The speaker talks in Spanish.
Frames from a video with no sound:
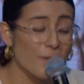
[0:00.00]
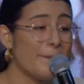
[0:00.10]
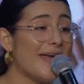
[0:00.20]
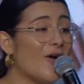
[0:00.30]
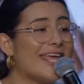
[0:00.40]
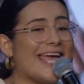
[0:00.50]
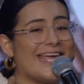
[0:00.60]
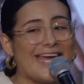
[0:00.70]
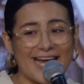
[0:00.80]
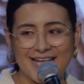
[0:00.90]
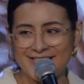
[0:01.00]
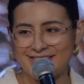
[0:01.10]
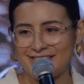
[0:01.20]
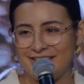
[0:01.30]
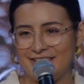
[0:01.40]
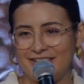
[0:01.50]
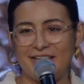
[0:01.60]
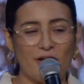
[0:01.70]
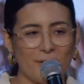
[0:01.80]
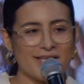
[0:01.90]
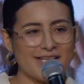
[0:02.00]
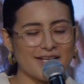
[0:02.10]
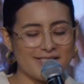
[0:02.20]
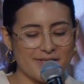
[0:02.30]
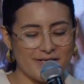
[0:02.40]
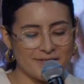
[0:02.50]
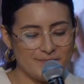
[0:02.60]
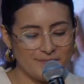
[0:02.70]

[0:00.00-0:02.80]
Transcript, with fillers: pero que crees que lo vas a recibir.